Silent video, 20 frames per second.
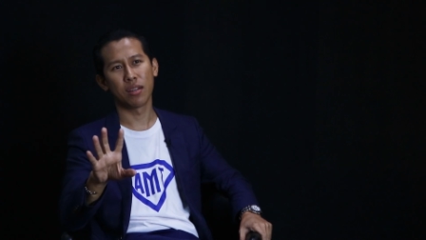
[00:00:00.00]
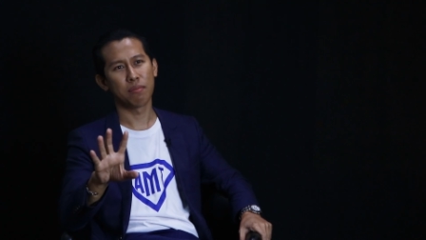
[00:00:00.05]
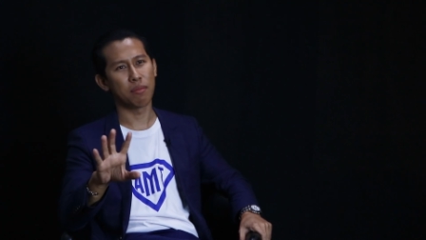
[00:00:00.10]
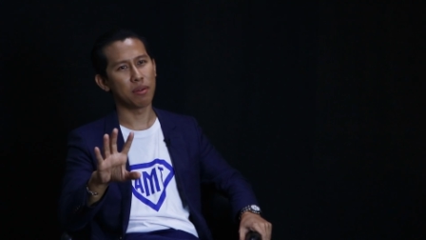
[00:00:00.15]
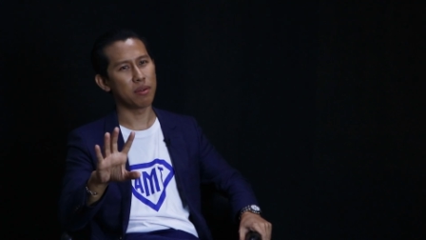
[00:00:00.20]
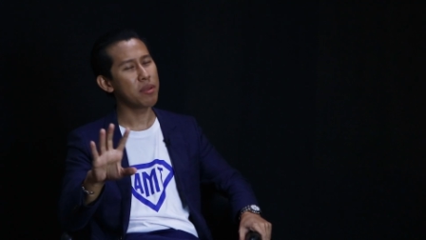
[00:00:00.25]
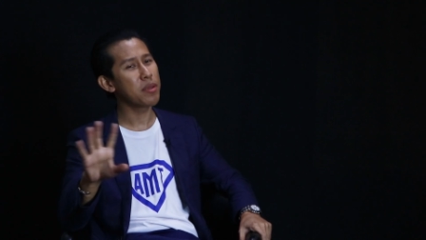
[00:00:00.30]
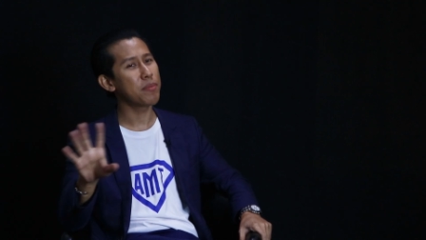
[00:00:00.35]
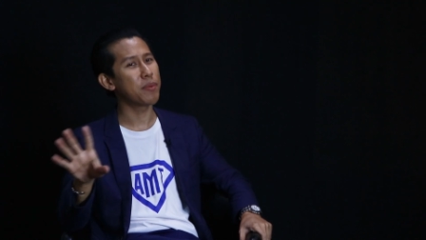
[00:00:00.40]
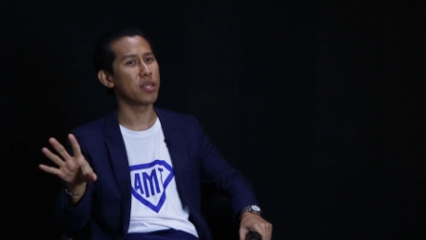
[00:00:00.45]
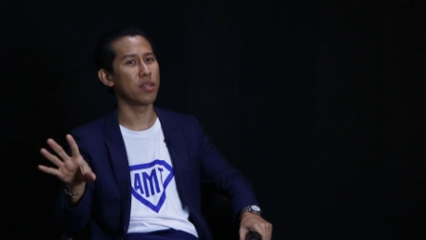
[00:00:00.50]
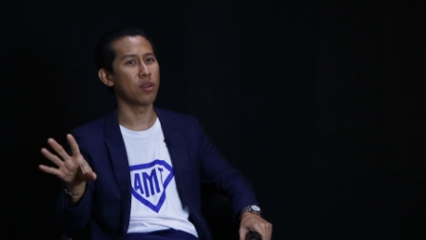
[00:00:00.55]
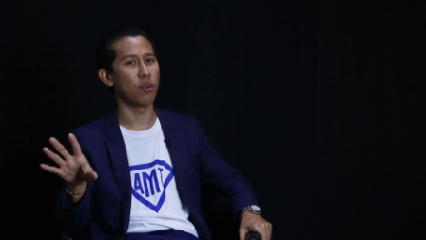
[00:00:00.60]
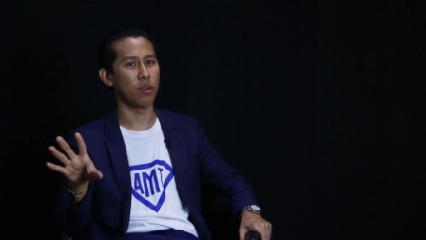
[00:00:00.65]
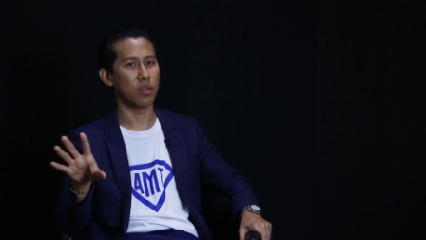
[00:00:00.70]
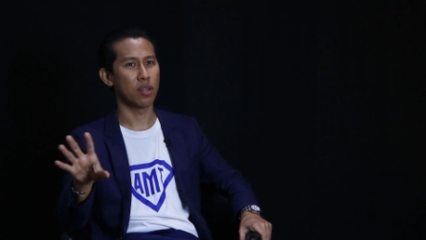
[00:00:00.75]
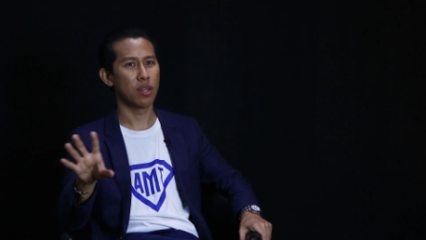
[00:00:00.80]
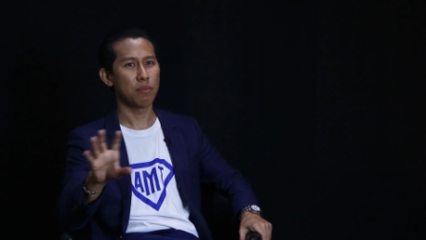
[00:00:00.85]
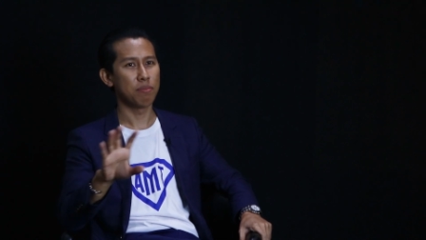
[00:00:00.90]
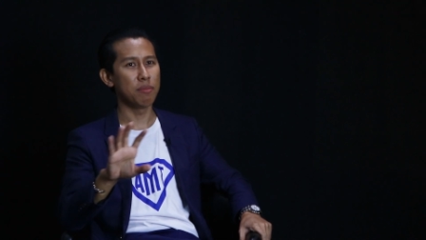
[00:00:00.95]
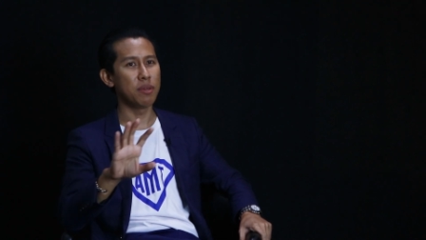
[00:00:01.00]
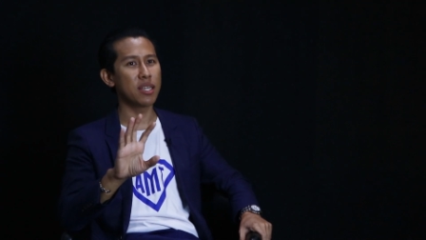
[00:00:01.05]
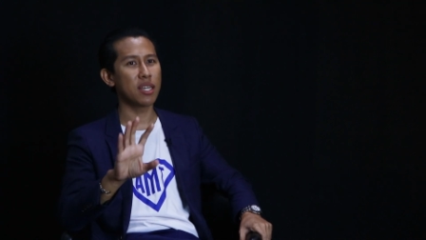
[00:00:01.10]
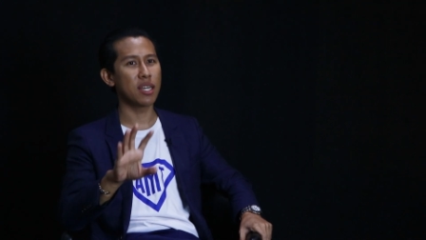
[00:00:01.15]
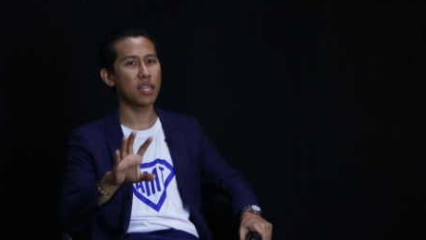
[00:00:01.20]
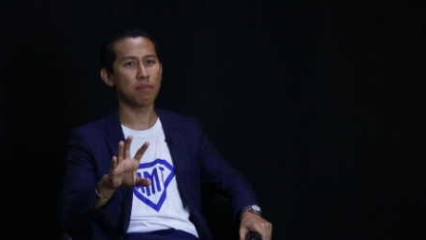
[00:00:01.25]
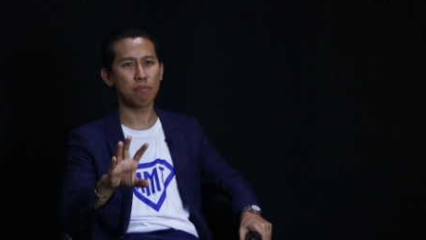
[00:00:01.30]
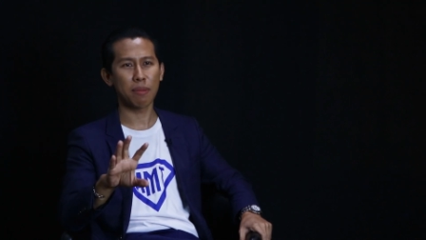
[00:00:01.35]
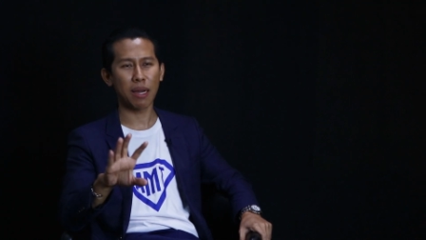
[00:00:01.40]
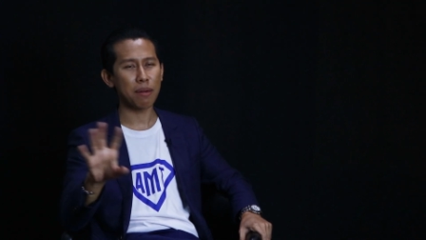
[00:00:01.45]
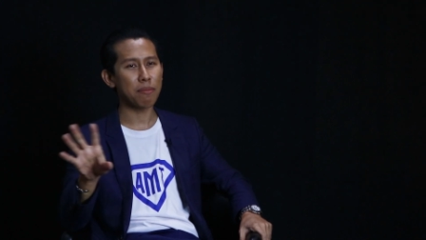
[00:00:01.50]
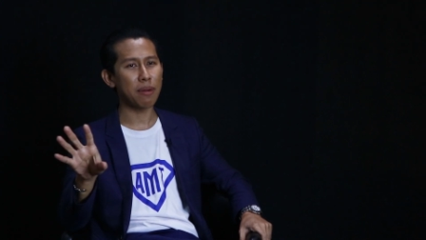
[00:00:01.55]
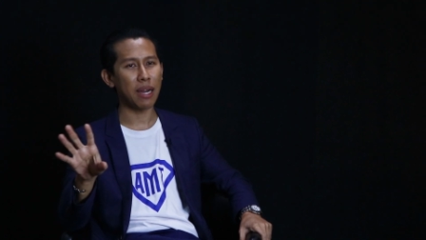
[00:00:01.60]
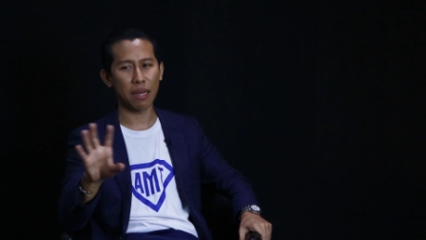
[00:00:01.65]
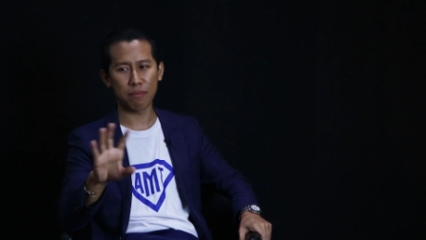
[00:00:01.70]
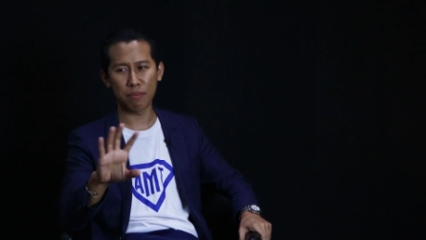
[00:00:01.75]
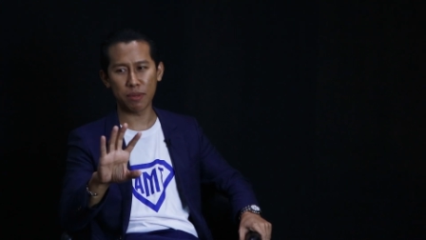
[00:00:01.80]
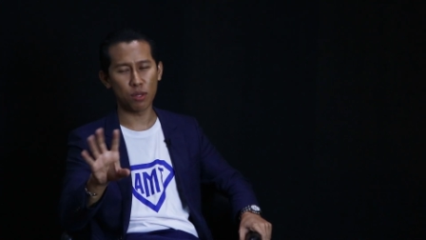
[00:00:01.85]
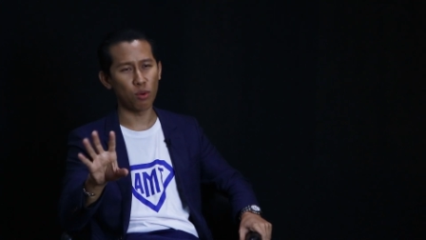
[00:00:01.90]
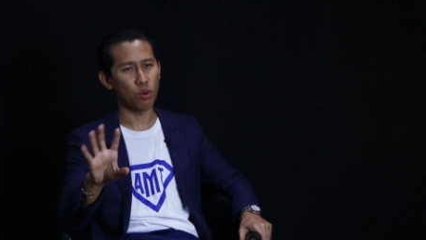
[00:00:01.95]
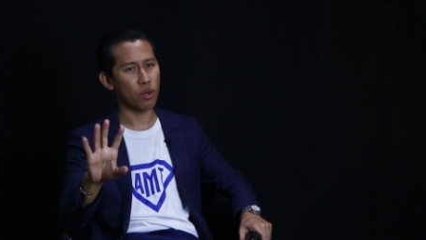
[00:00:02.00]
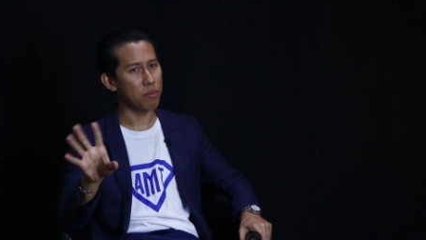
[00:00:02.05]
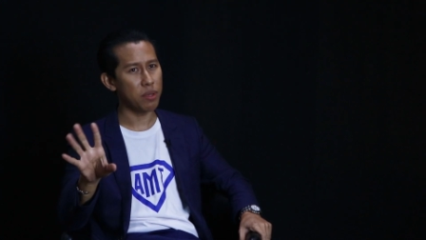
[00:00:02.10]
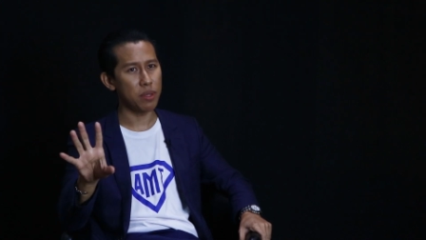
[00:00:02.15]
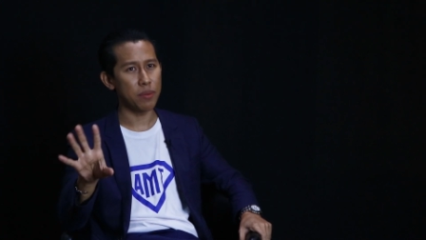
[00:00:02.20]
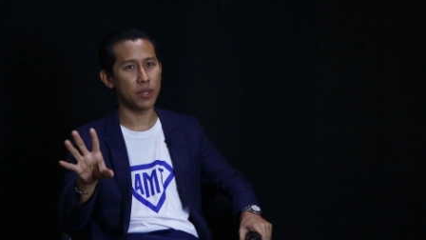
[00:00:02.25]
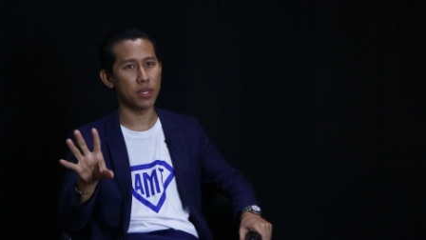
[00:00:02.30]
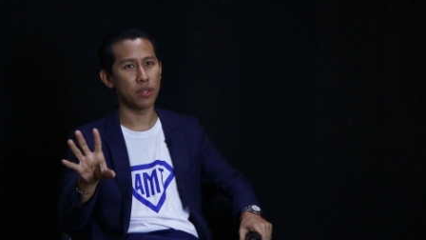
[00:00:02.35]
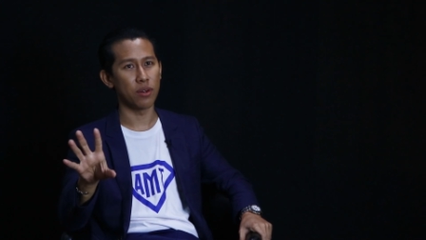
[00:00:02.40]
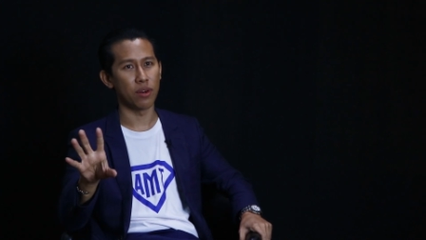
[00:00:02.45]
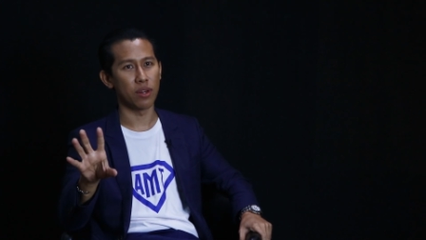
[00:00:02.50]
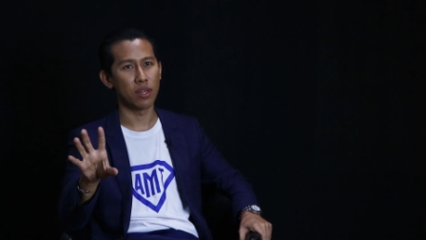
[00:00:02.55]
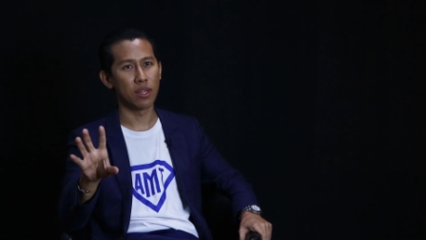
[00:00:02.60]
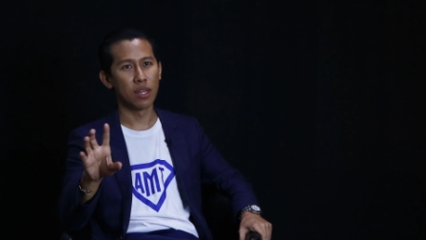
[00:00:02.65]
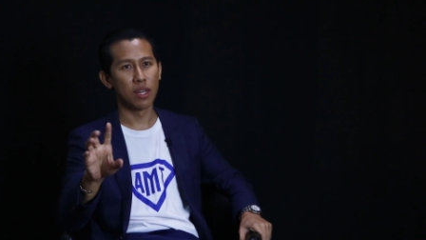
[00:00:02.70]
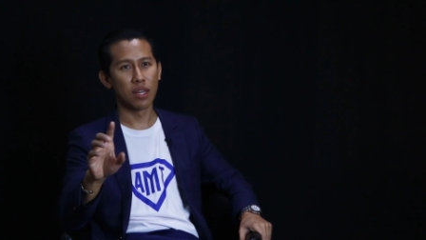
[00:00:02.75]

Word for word: มันไม่มีประโยชน์ มีเงินมากมาย มีทุกข์ก็ไม่มีประโยชน์